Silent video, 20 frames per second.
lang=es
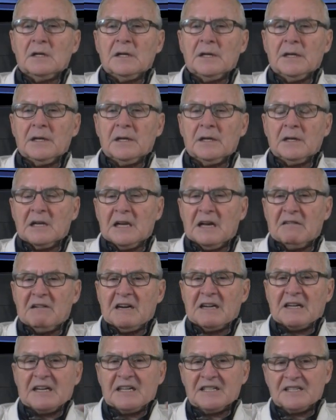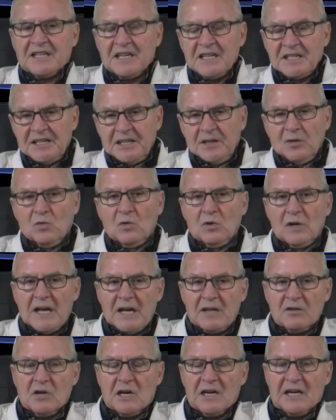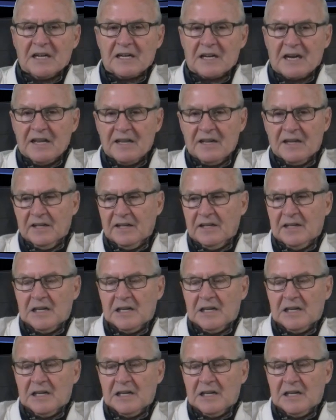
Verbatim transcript: eh, la barra está así en un lado alargada